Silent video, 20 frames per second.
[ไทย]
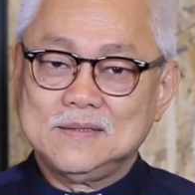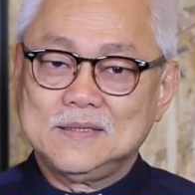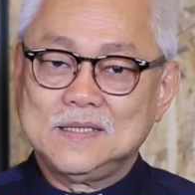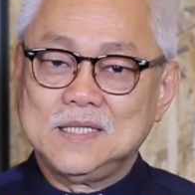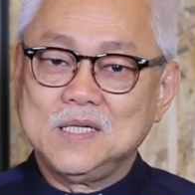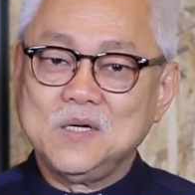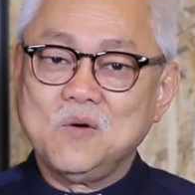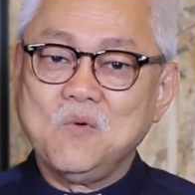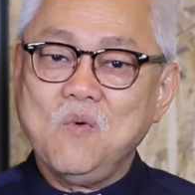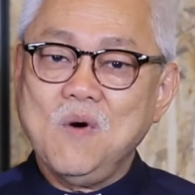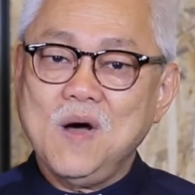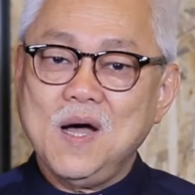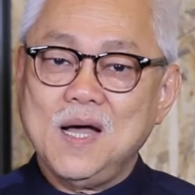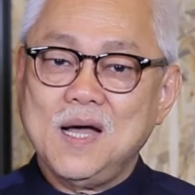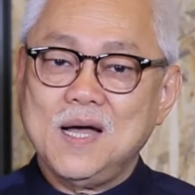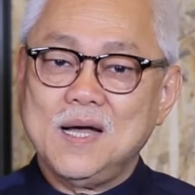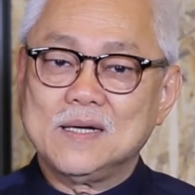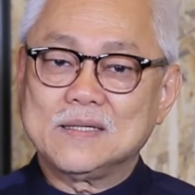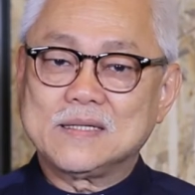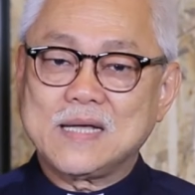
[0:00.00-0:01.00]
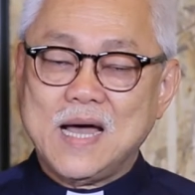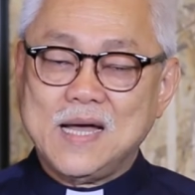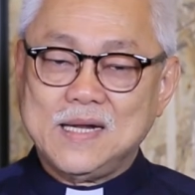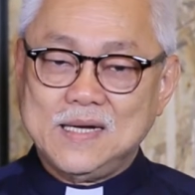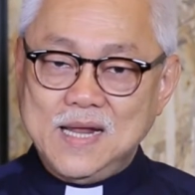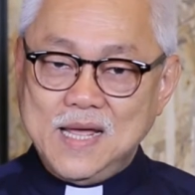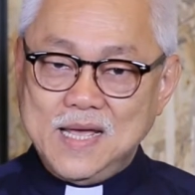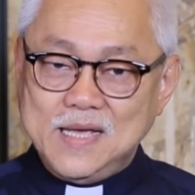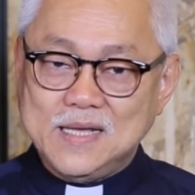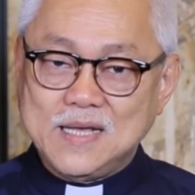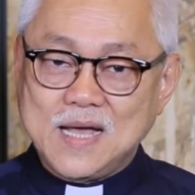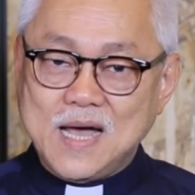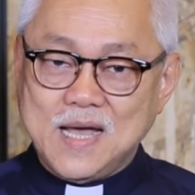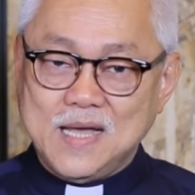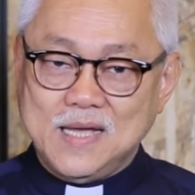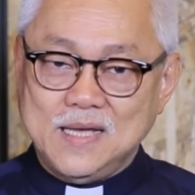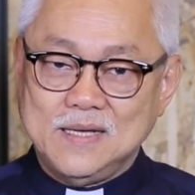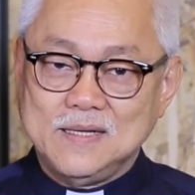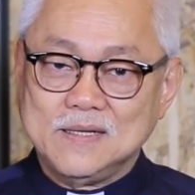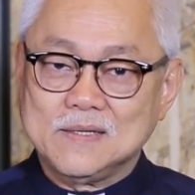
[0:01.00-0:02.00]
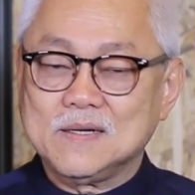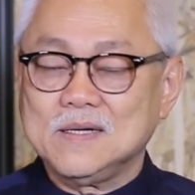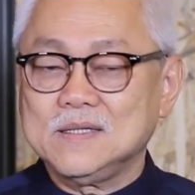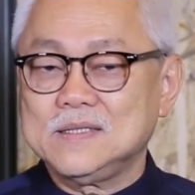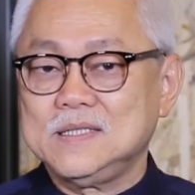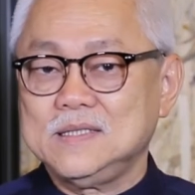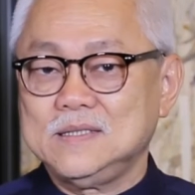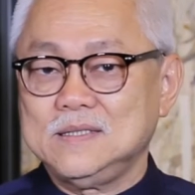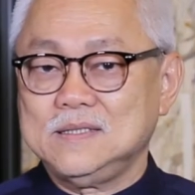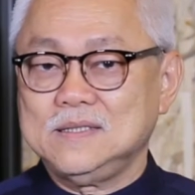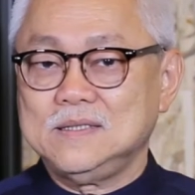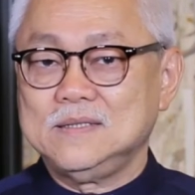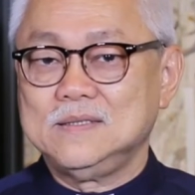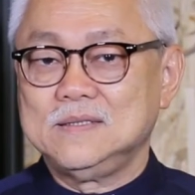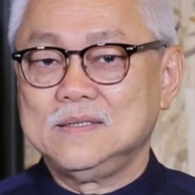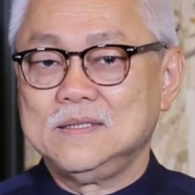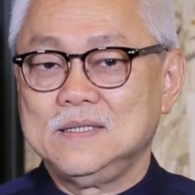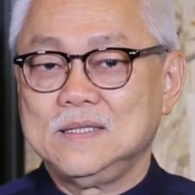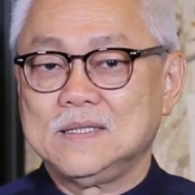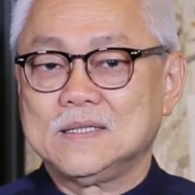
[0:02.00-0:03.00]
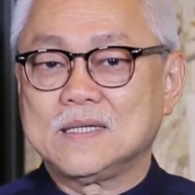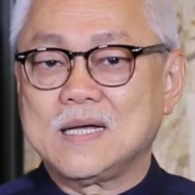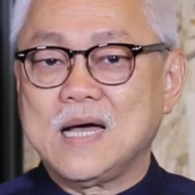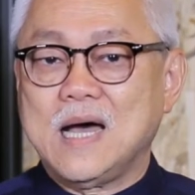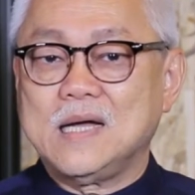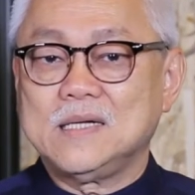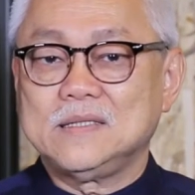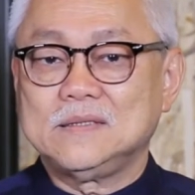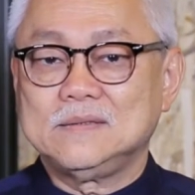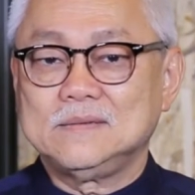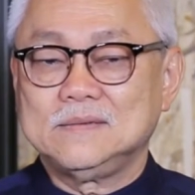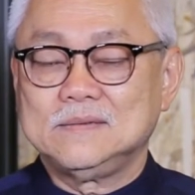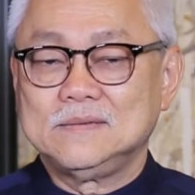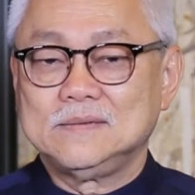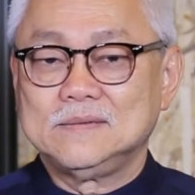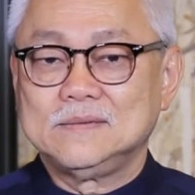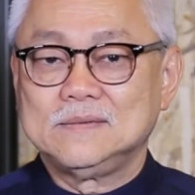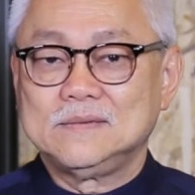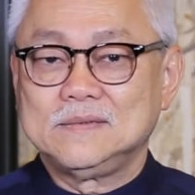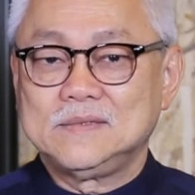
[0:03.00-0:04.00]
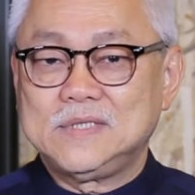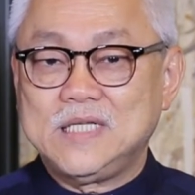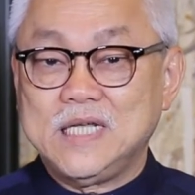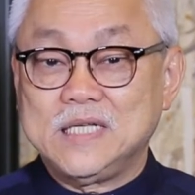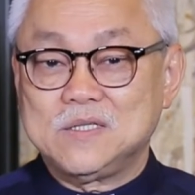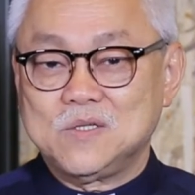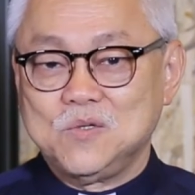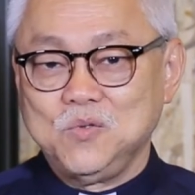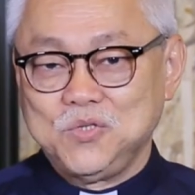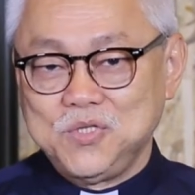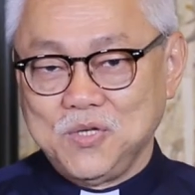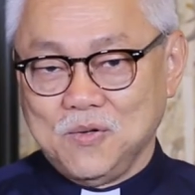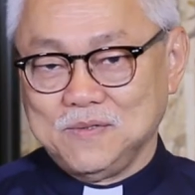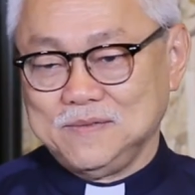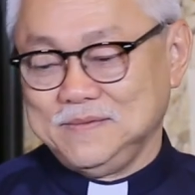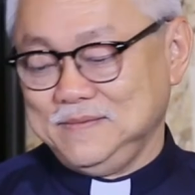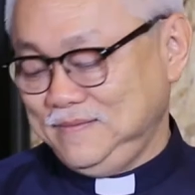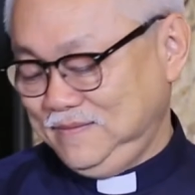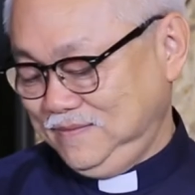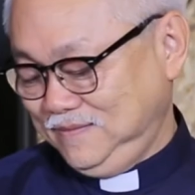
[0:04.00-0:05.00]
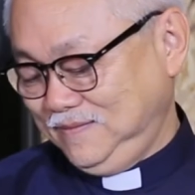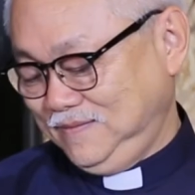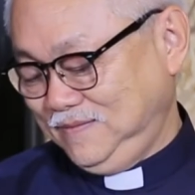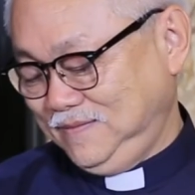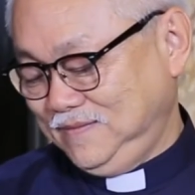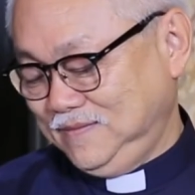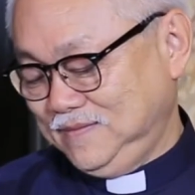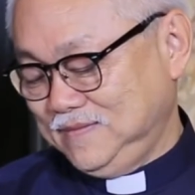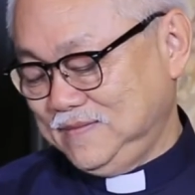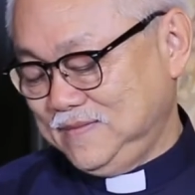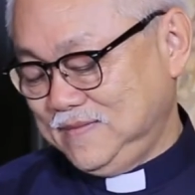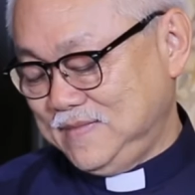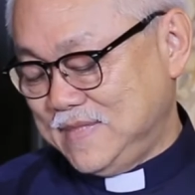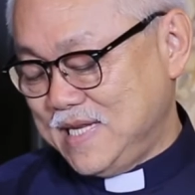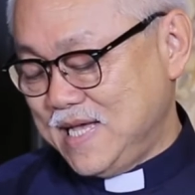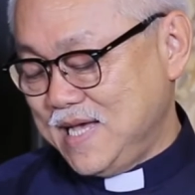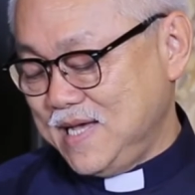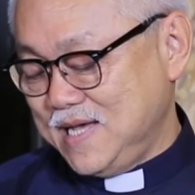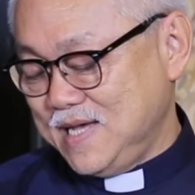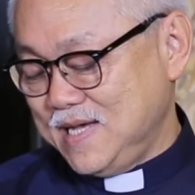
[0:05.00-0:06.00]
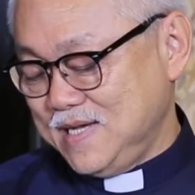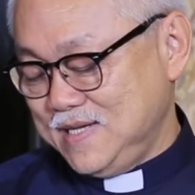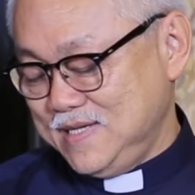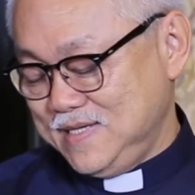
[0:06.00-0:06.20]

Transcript: ถือว่าการให้ไข่ก็คือการจิตกุศลนะฮะ